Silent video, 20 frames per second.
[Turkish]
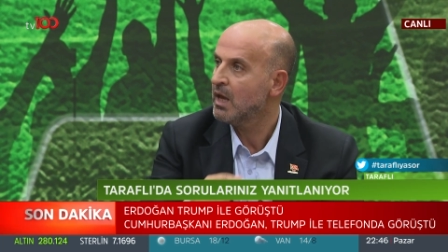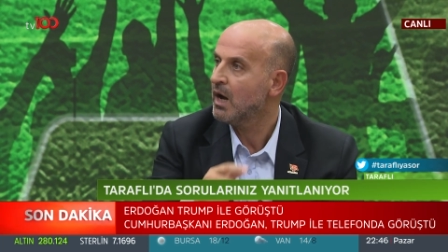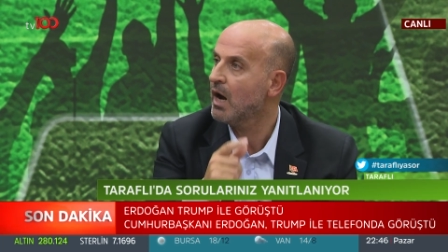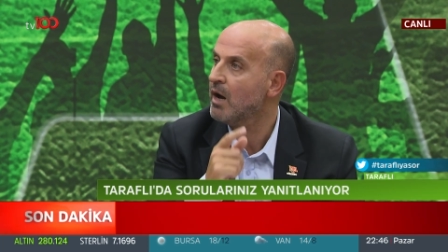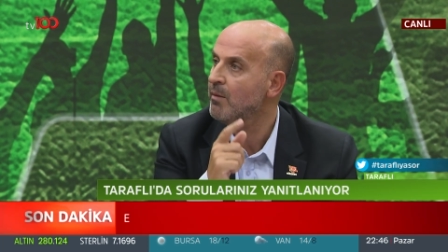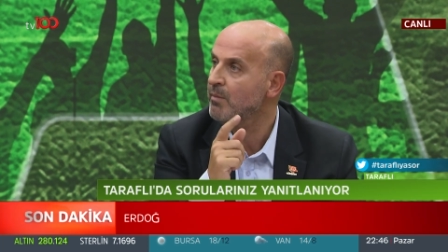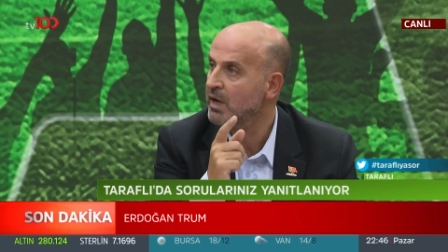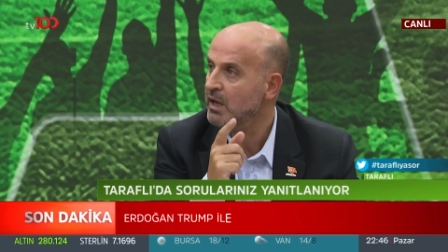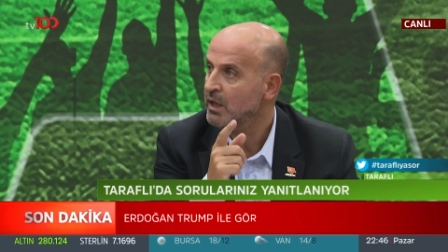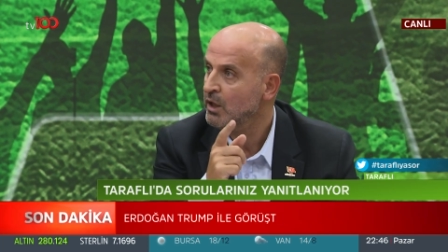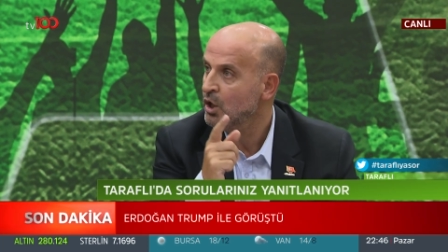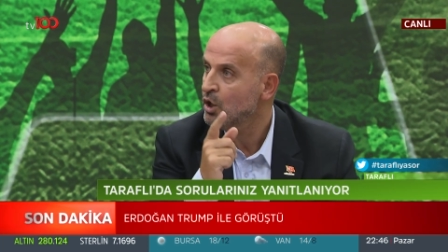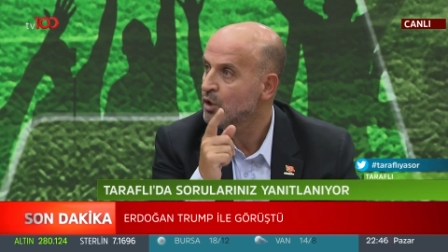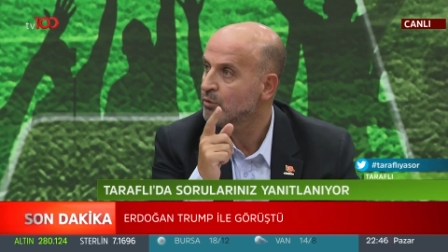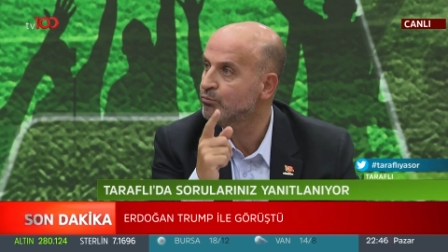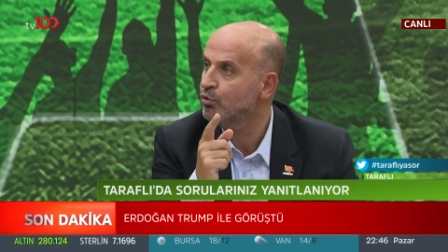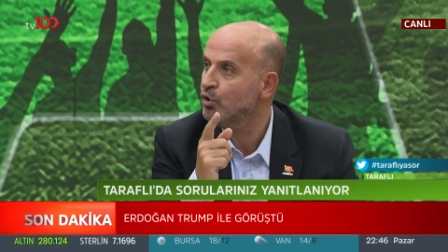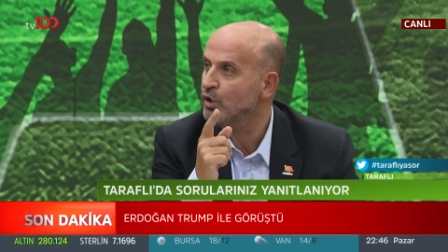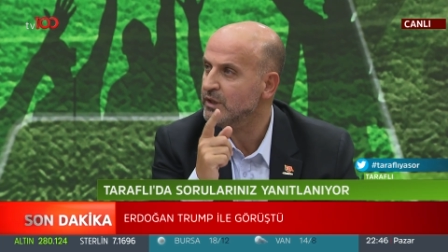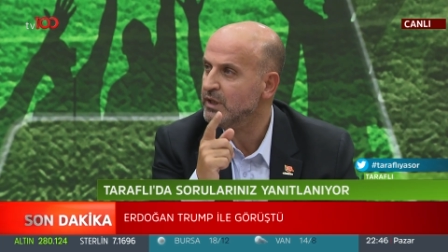Ama
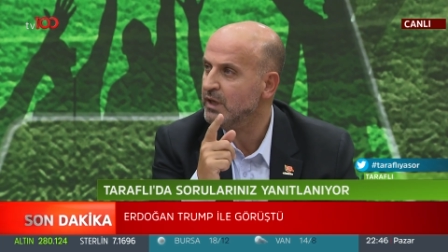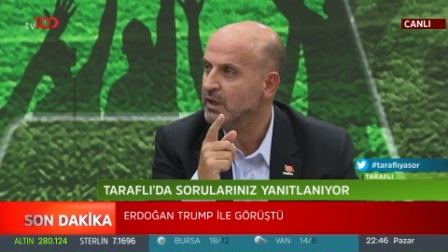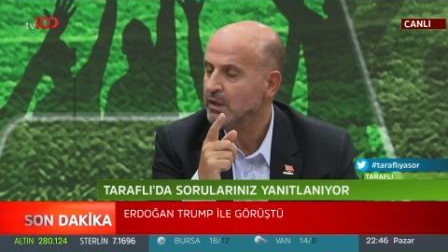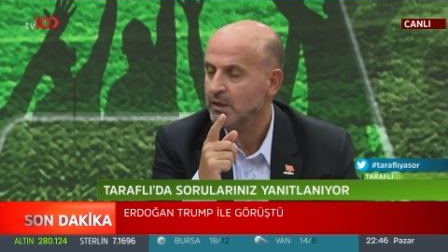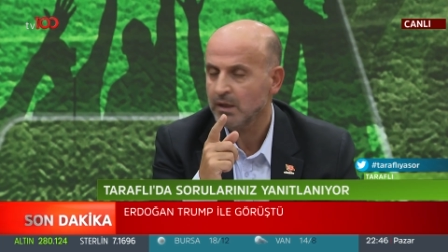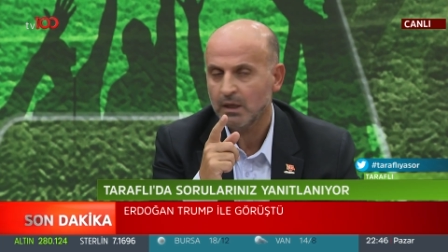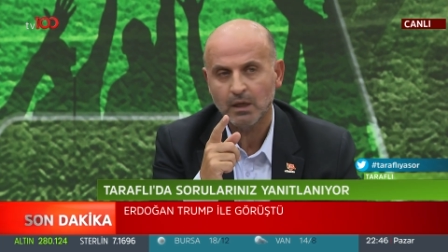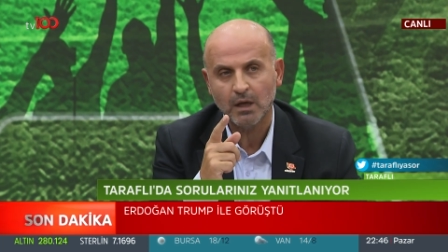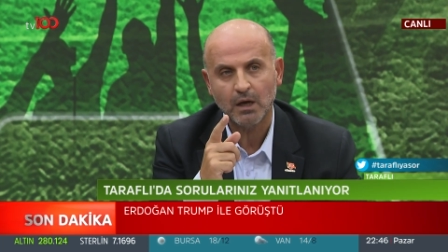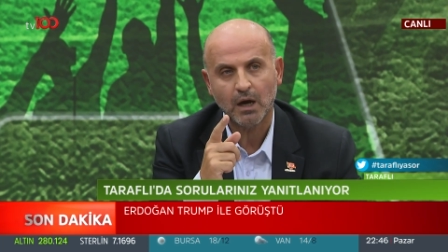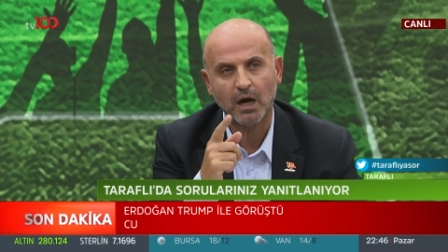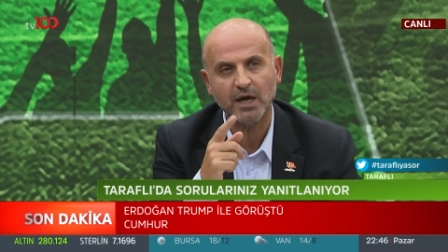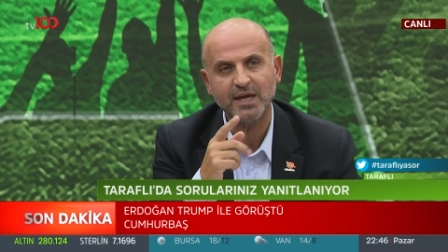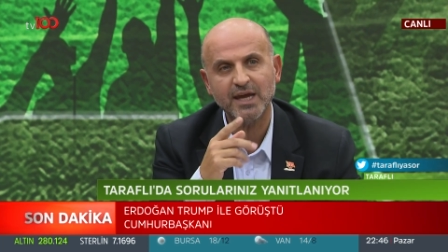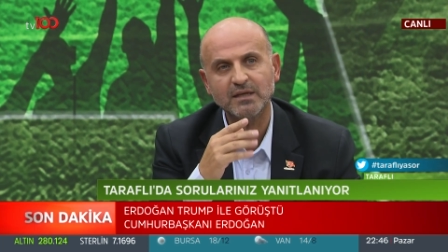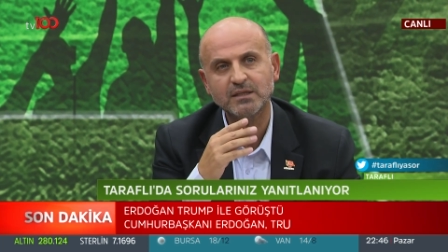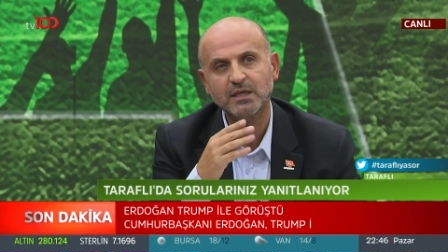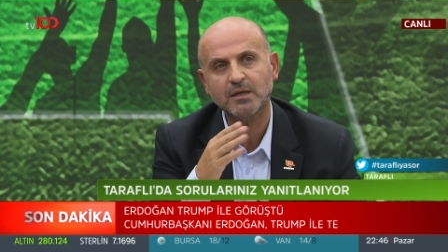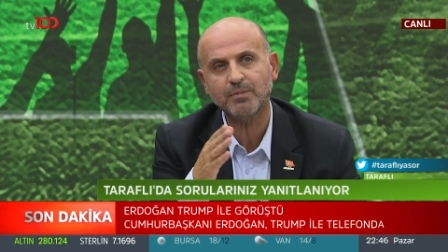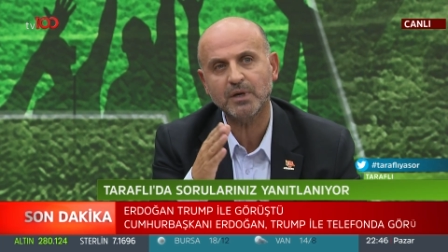burada
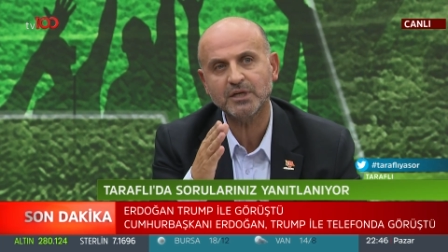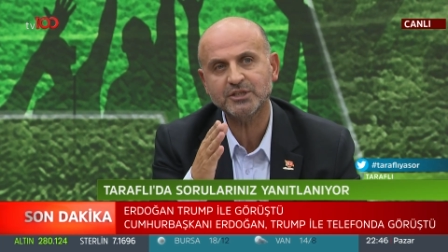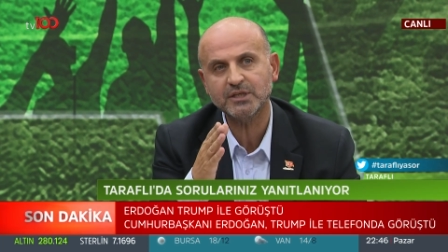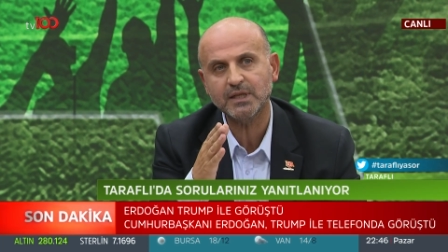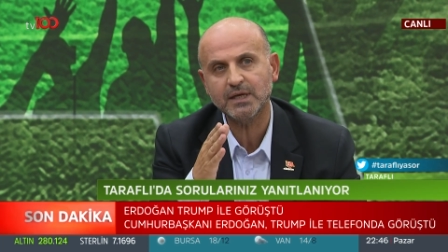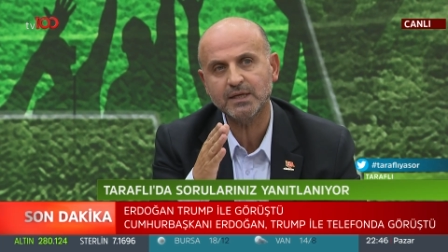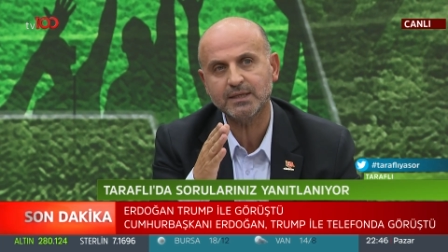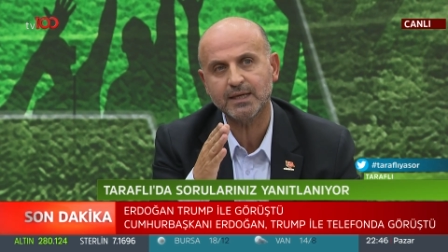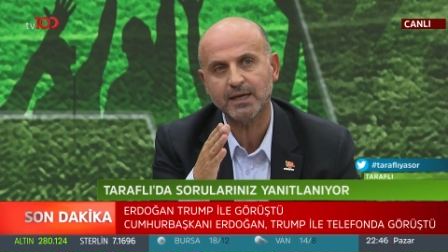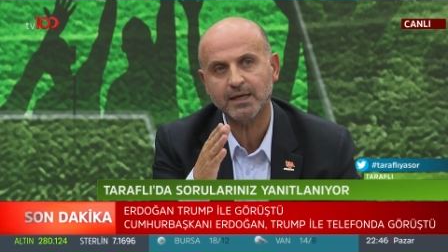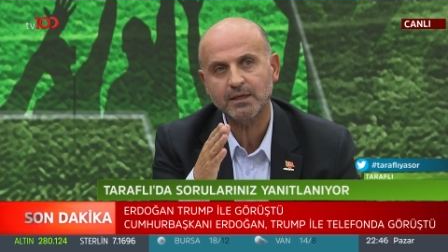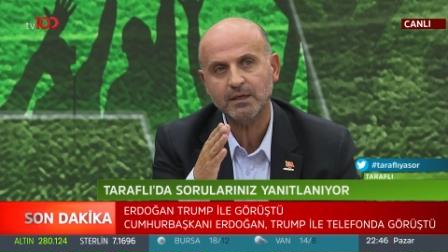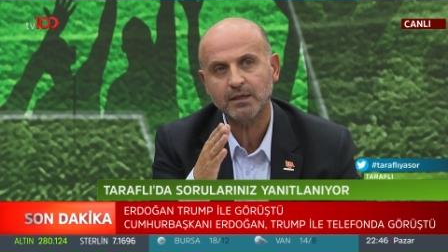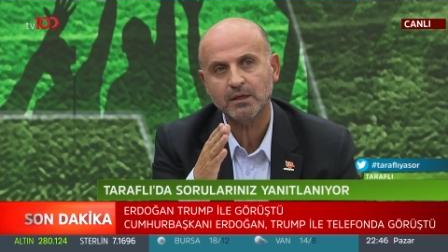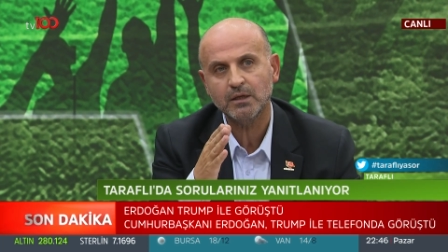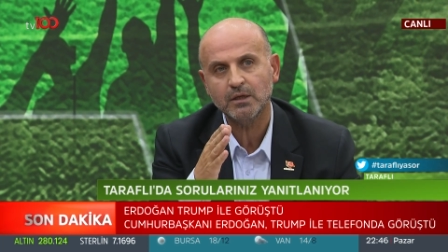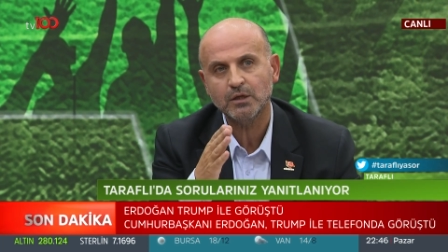hayata başlarken